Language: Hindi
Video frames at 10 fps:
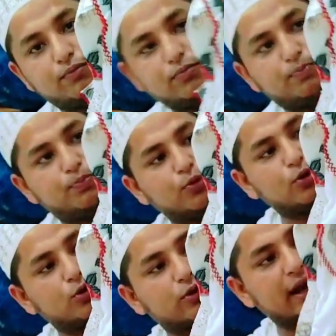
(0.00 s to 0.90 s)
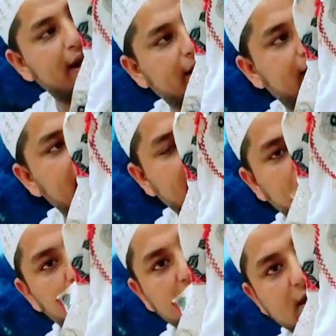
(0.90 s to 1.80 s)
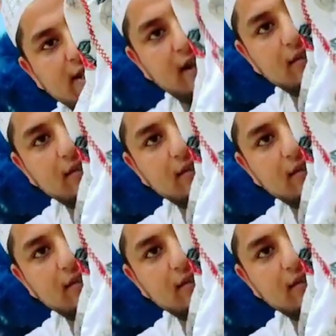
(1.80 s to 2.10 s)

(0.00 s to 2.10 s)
पूरा कैटलॉग मतलब के